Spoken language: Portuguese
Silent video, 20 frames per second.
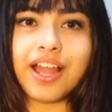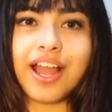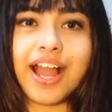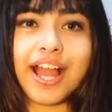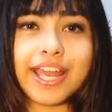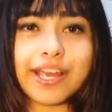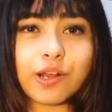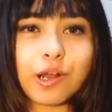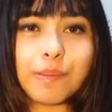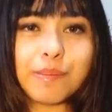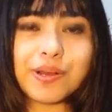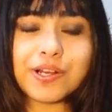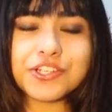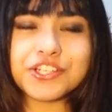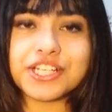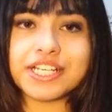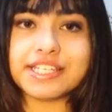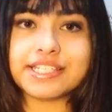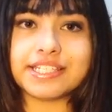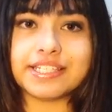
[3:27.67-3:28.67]
Aí, como eu
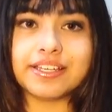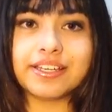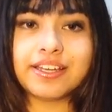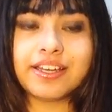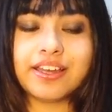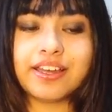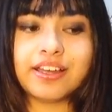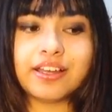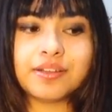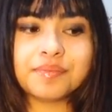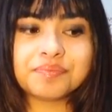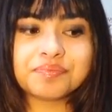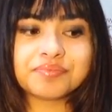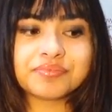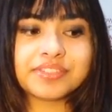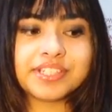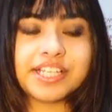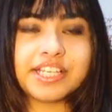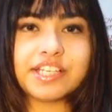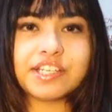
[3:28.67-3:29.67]
disse,
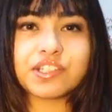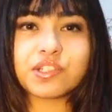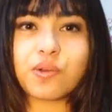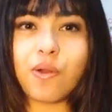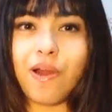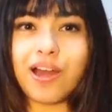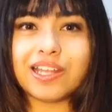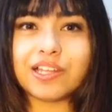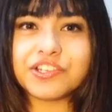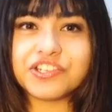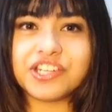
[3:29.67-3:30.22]
escola